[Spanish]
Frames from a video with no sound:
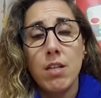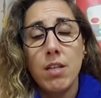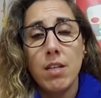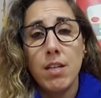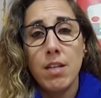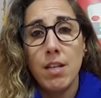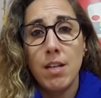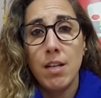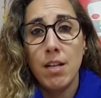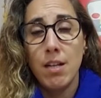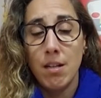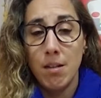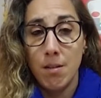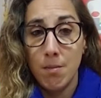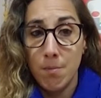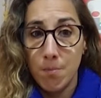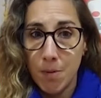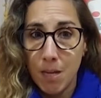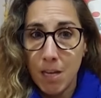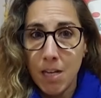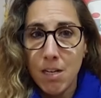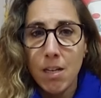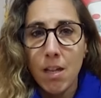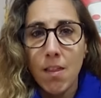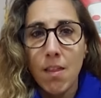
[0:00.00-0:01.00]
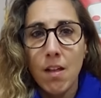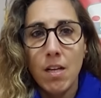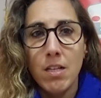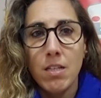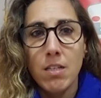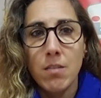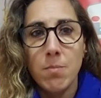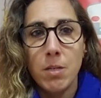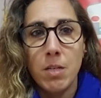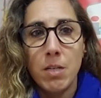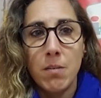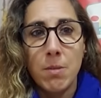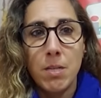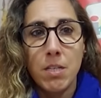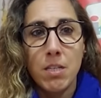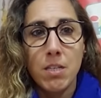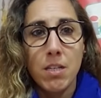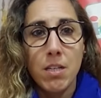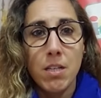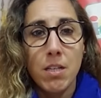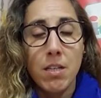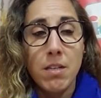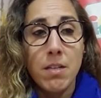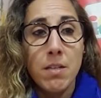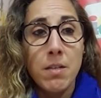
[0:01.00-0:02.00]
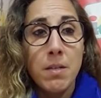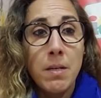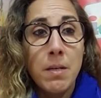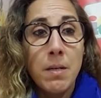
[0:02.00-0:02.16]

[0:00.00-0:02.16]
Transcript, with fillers: el viernes de la semana pasada,